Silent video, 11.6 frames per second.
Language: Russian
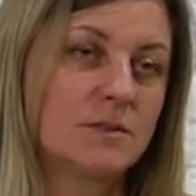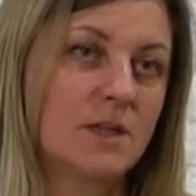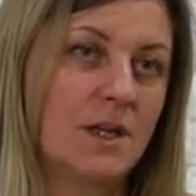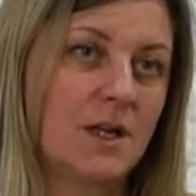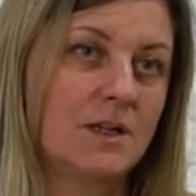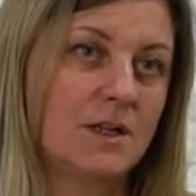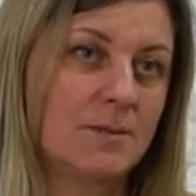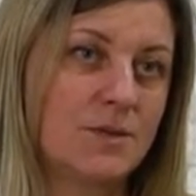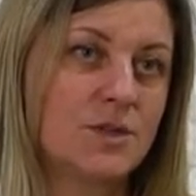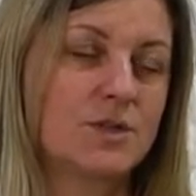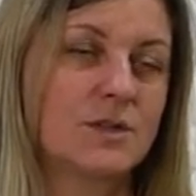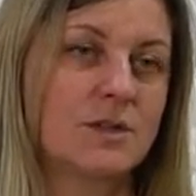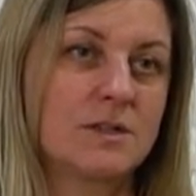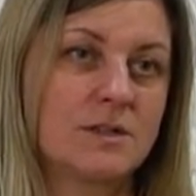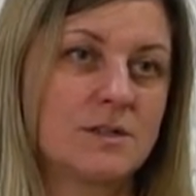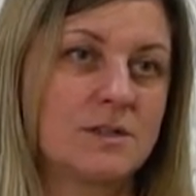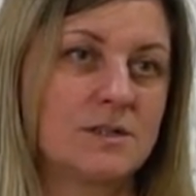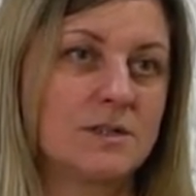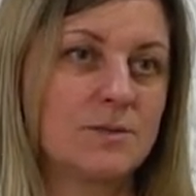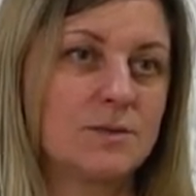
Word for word: для некоммерческих организаций.